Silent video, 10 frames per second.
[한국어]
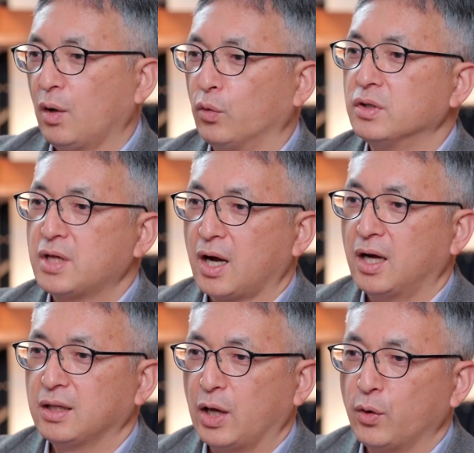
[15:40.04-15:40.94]
예, 오늘
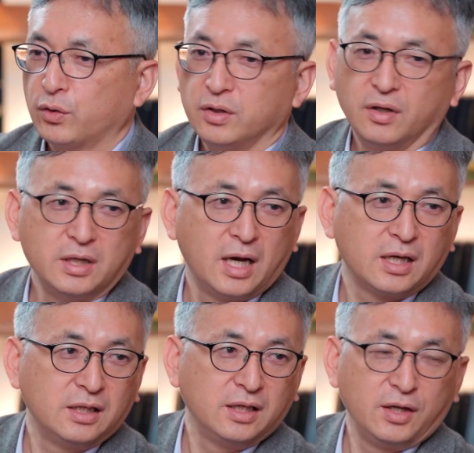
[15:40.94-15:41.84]
제가 나눴던 이런
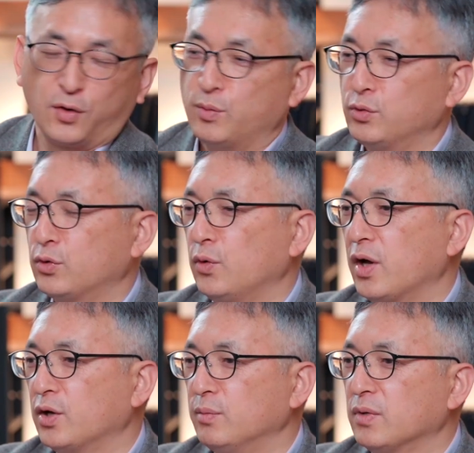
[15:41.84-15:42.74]
이야기들이 여러분들로
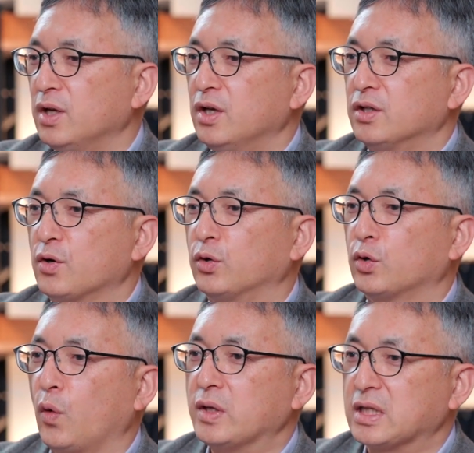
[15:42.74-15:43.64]
하여금 적어도
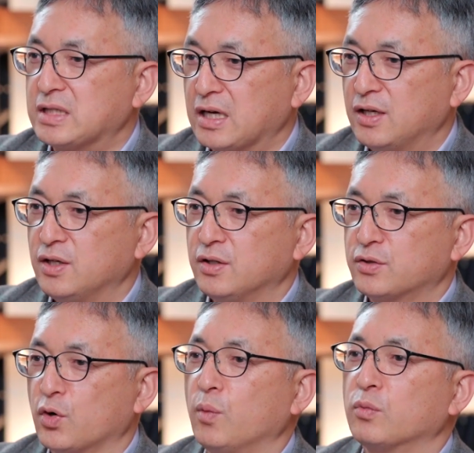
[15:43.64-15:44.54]
교회사 책을
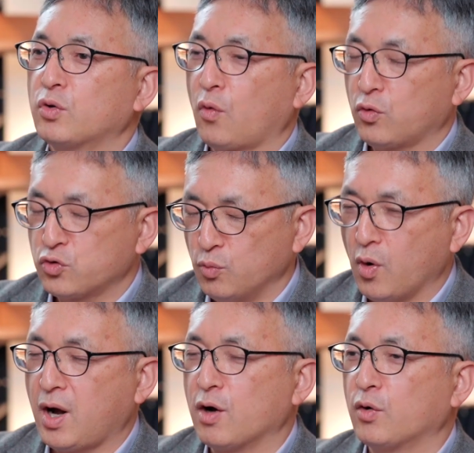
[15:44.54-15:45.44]
좀
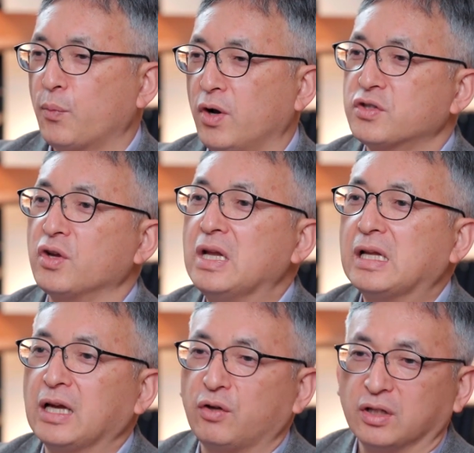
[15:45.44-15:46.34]
주목하고 펼쳐
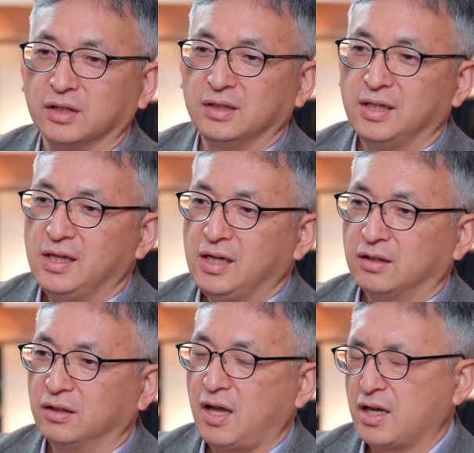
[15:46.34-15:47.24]
읽게 되는
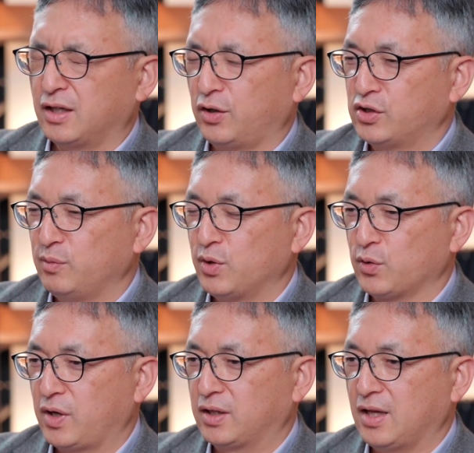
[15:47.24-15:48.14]
그런 계기가 됐으면
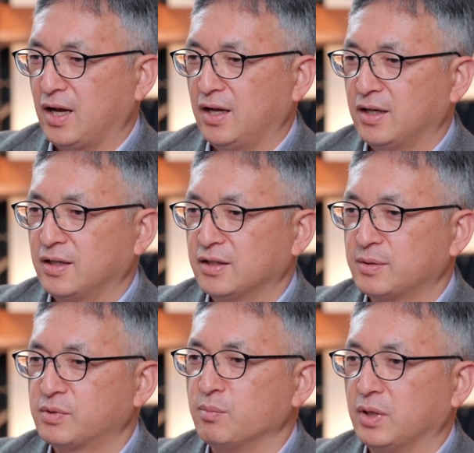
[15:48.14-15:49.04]
좋겠다
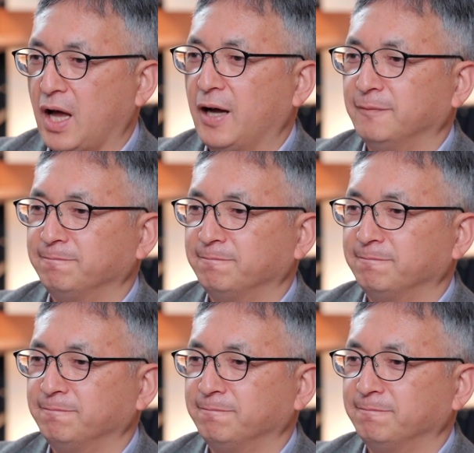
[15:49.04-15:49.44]
싶습니다.